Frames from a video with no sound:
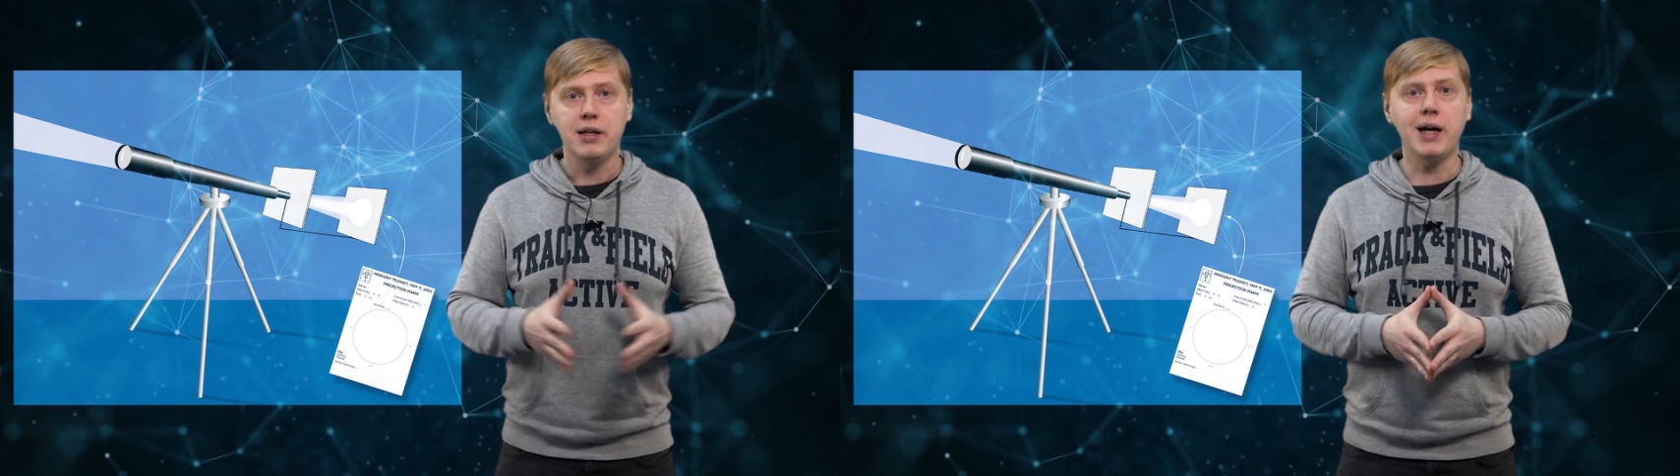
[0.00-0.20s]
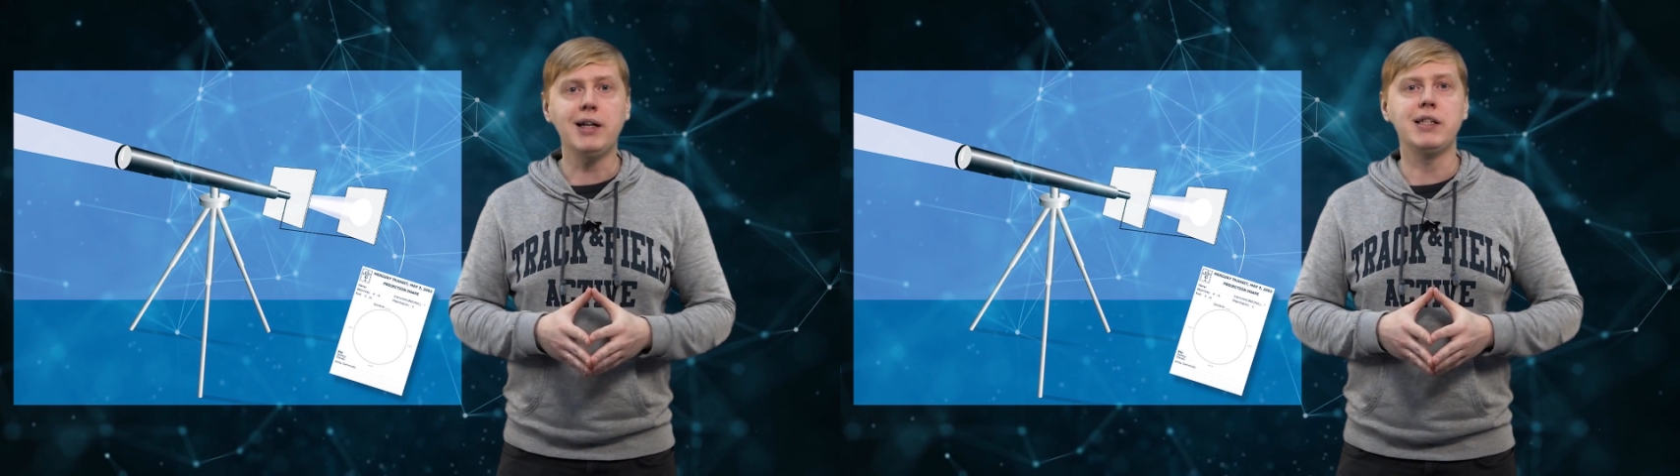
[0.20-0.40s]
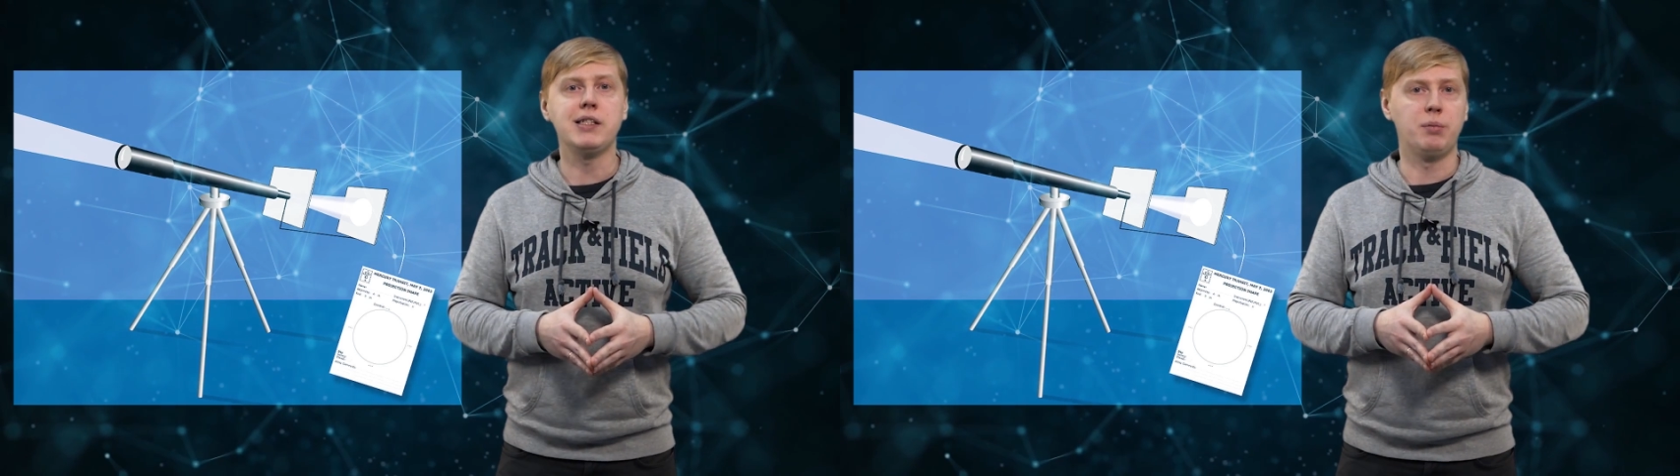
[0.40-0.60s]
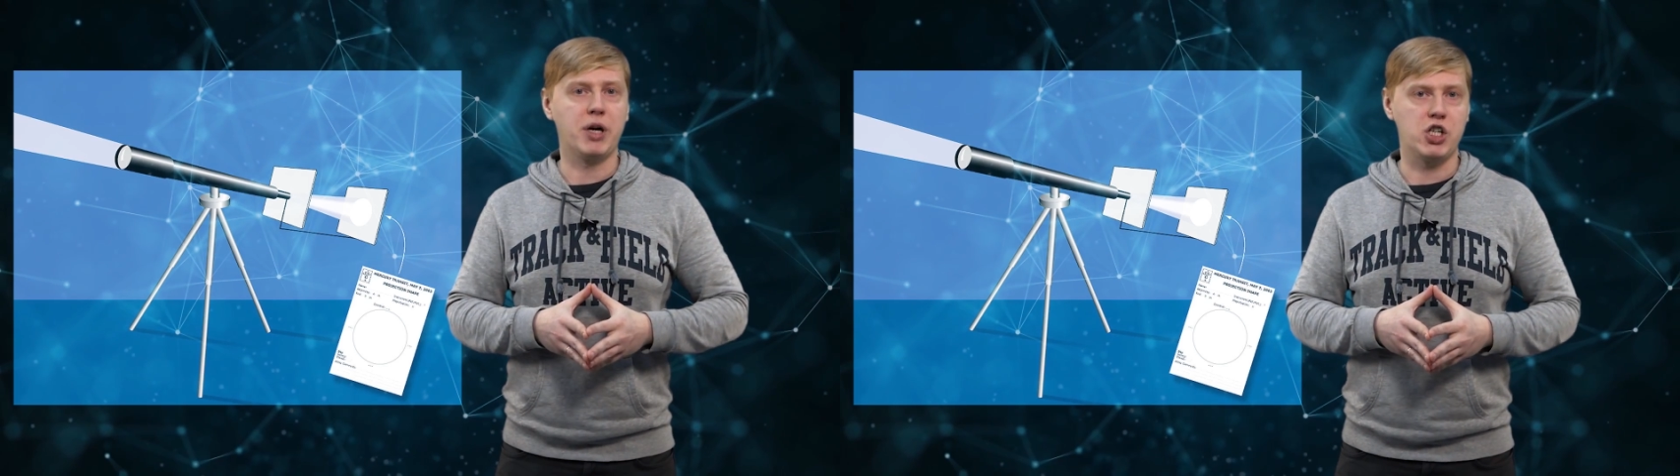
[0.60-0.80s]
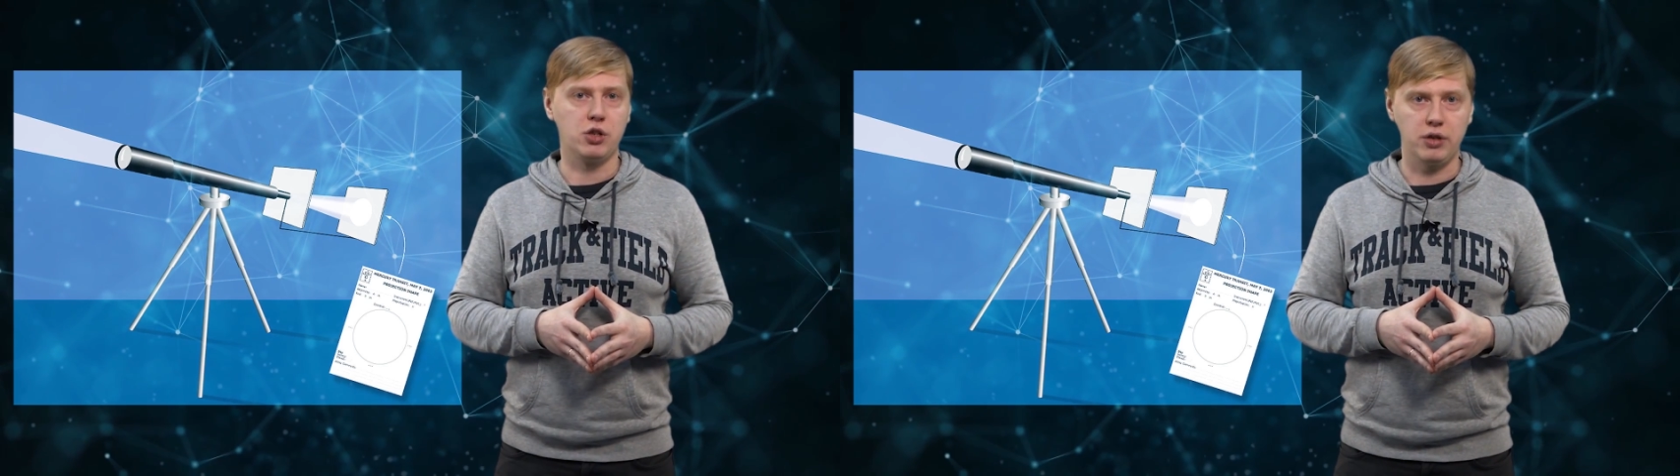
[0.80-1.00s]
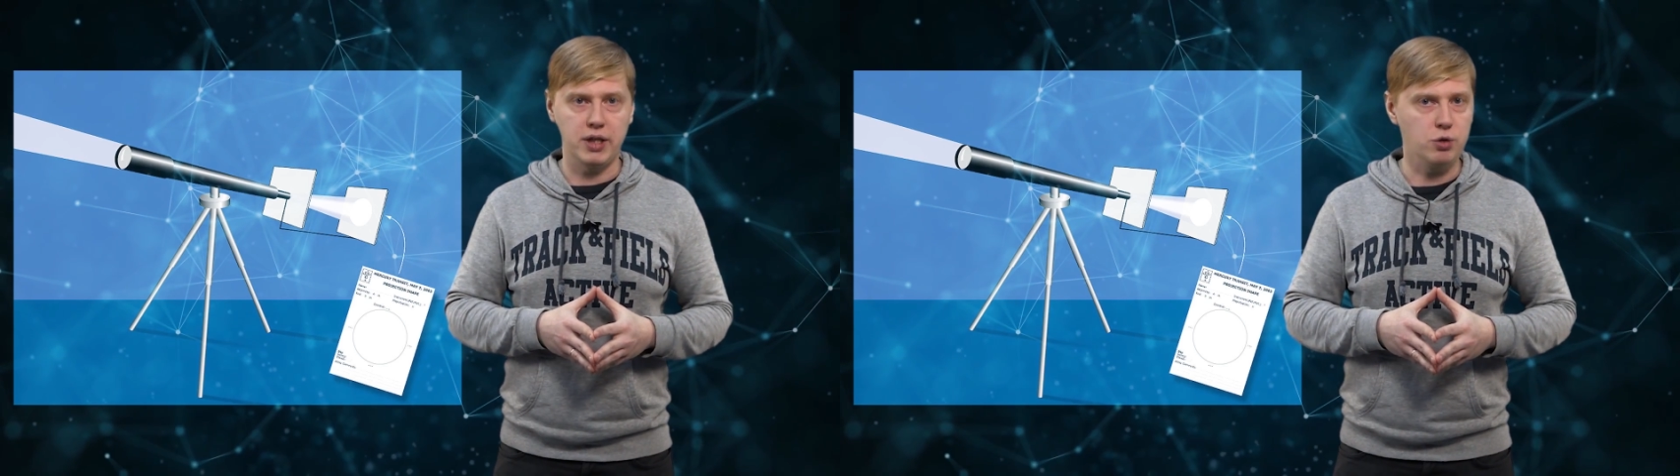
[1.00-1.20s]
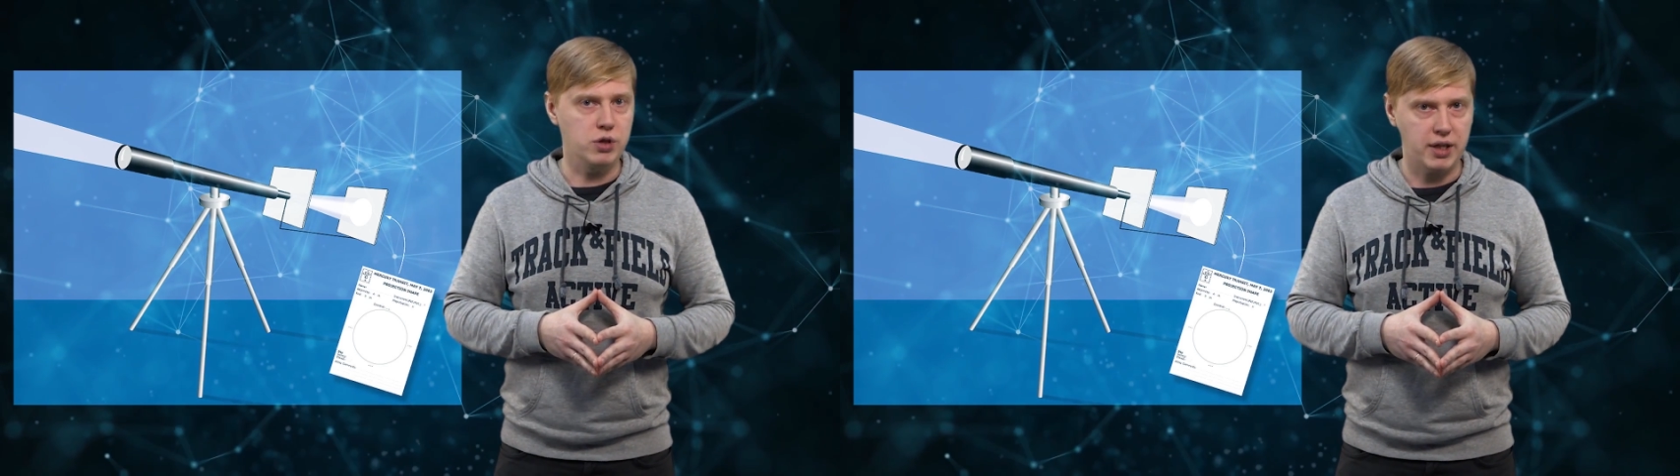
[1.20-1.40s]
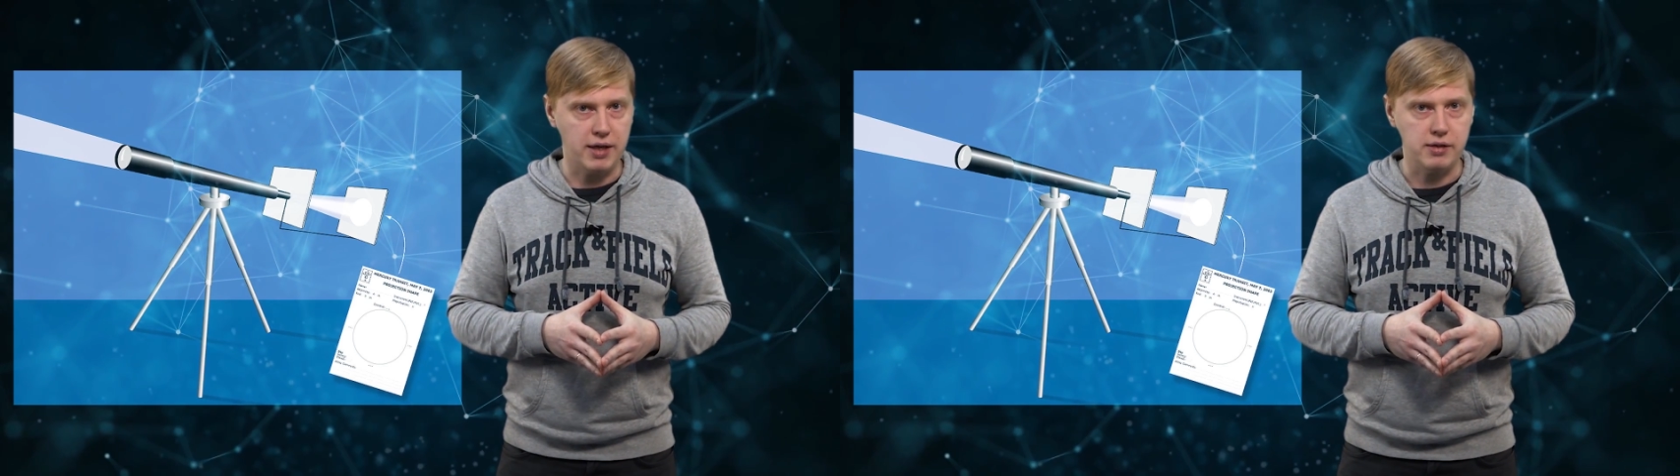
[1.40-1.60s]
как это изображено на
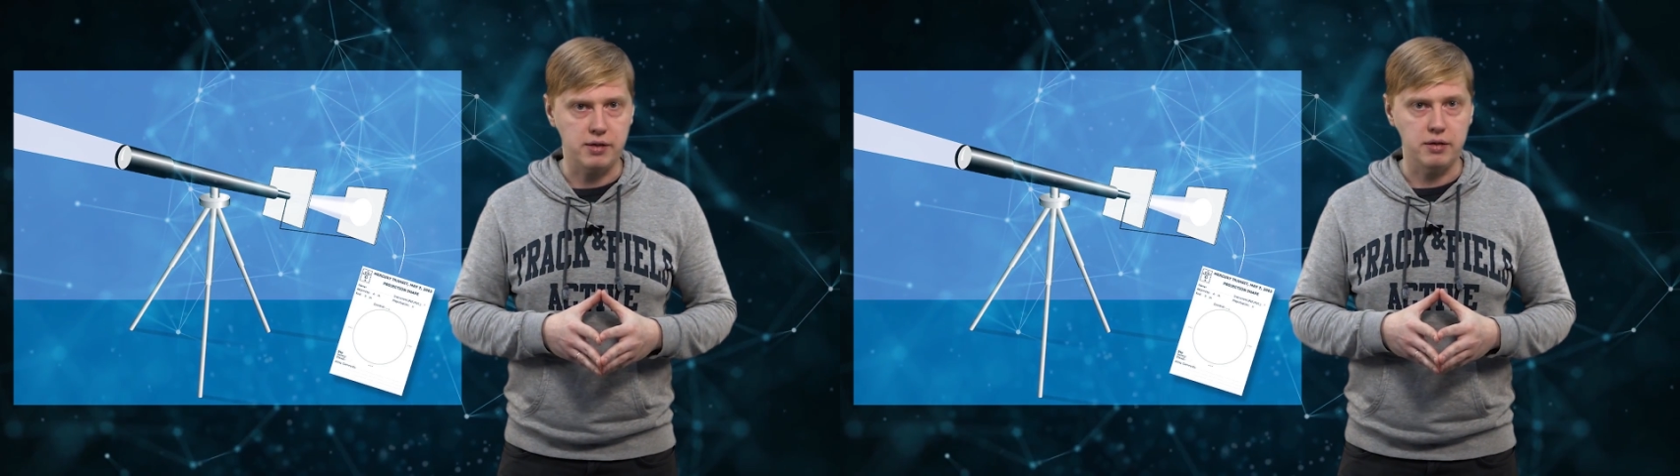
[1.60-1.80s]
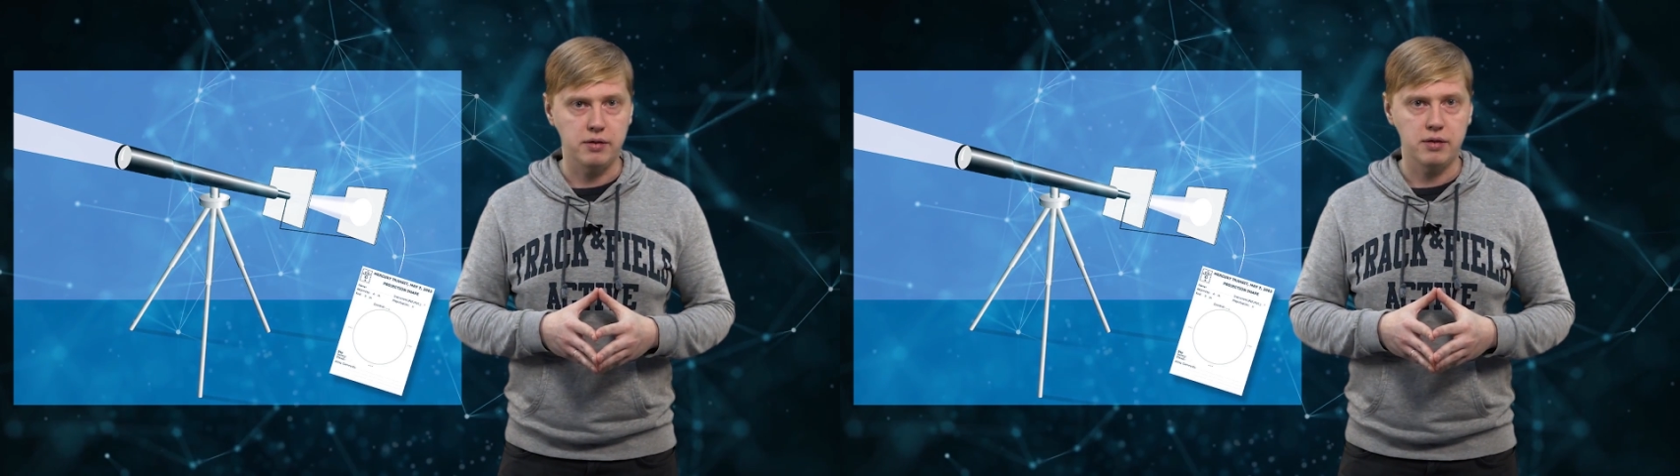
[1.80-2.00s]
иллюстрации.